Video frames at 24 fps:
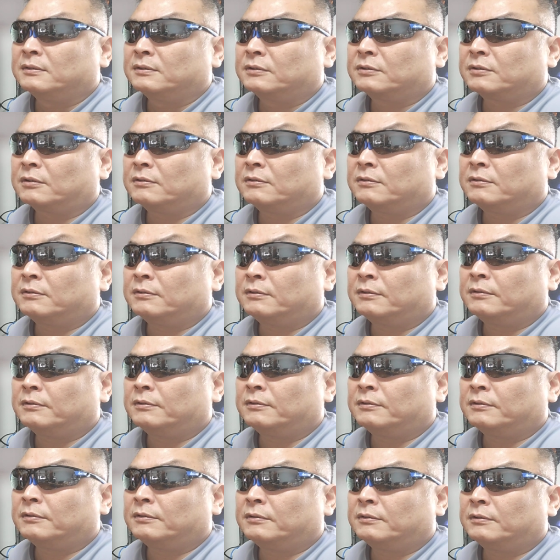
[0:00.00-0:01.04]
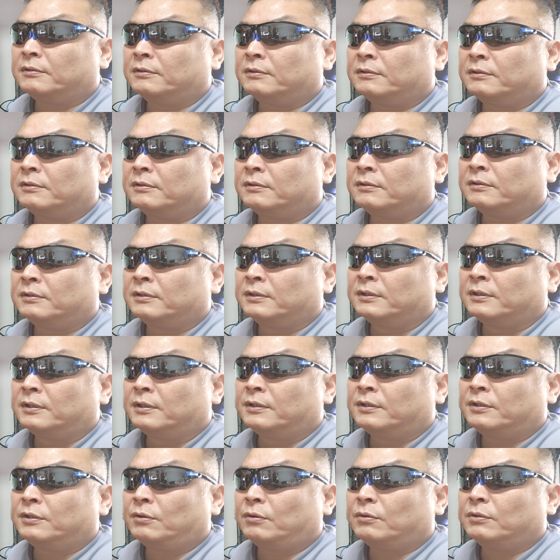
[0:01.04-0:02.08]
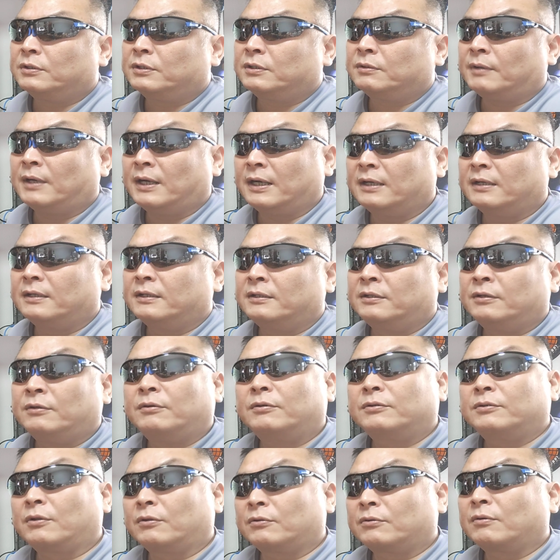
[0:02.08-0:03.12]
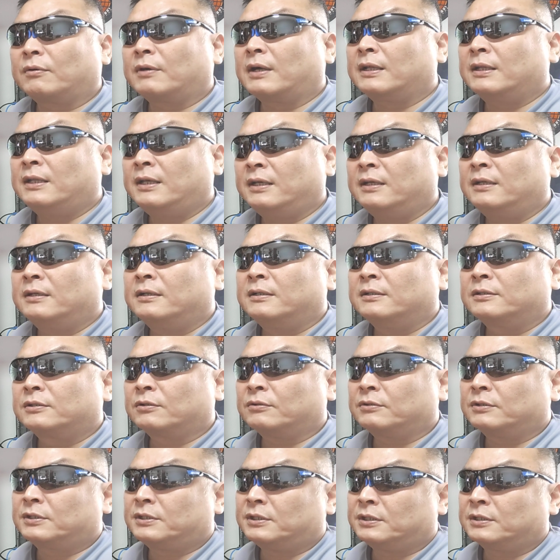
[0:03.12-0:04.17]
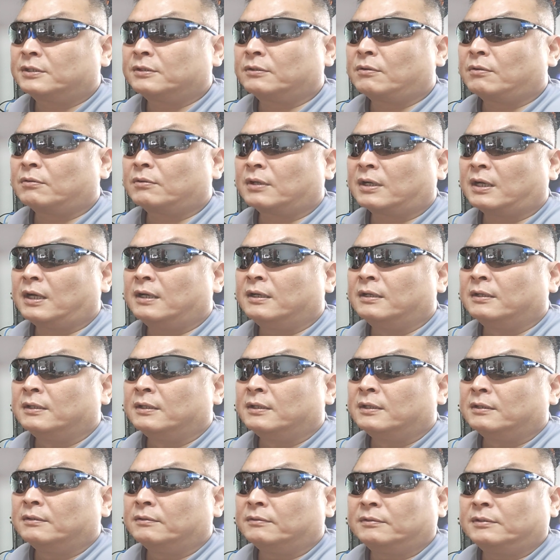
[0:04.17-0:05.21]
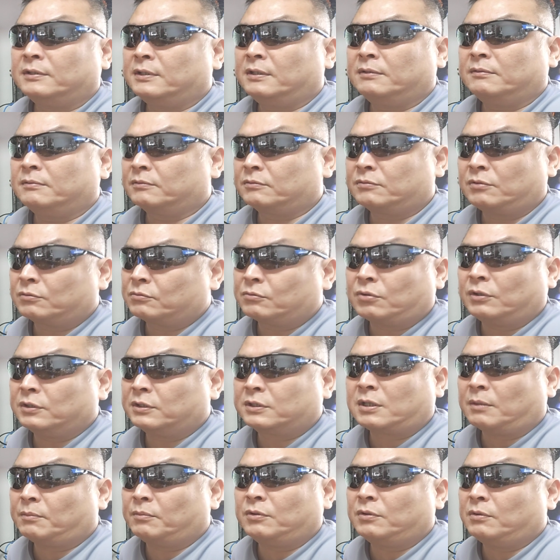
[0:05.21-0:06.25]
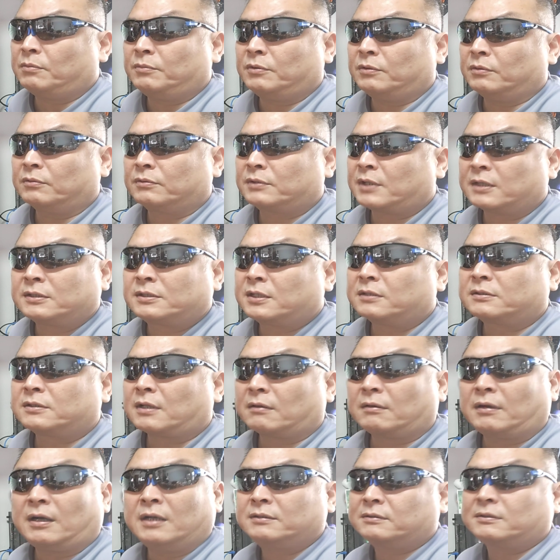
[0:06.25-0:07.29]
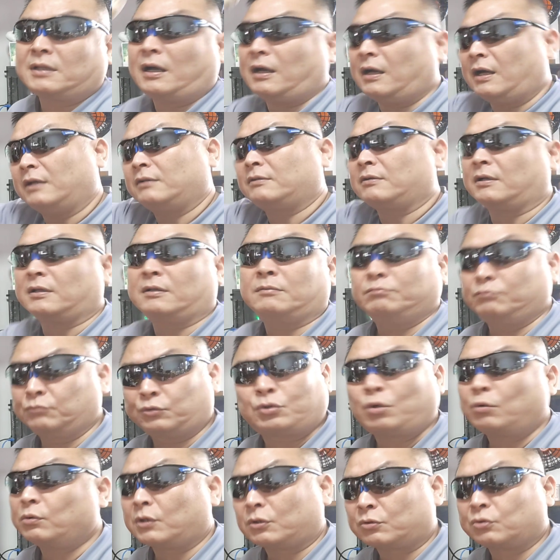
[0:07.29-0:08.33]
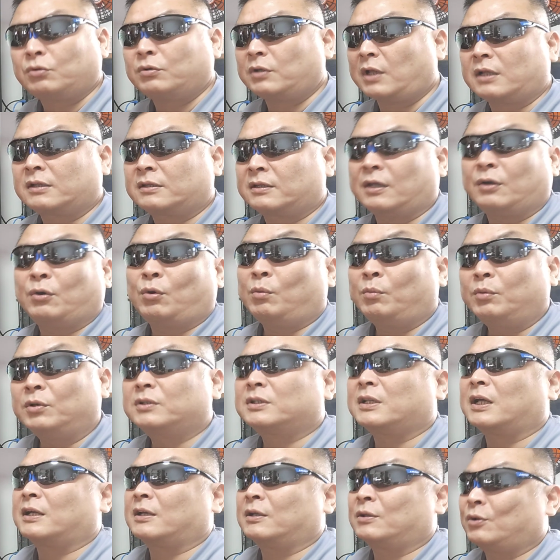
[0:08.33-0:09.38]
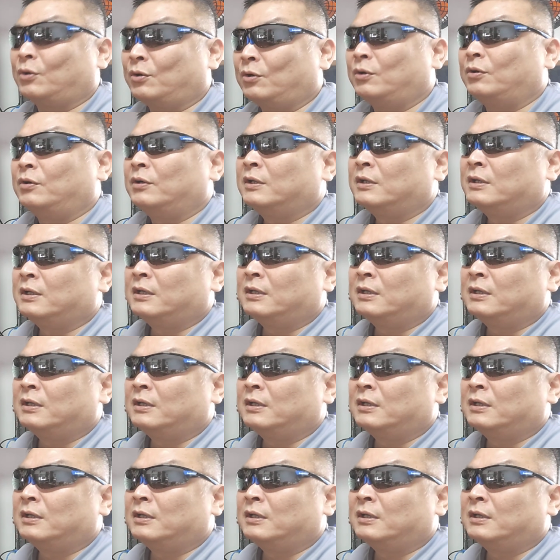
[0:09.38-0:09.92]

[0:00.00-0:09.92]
その日本には日本のとかねその飼育のとかもうこういったものも大切だ反対とかうん、そうだそうだって思ったけど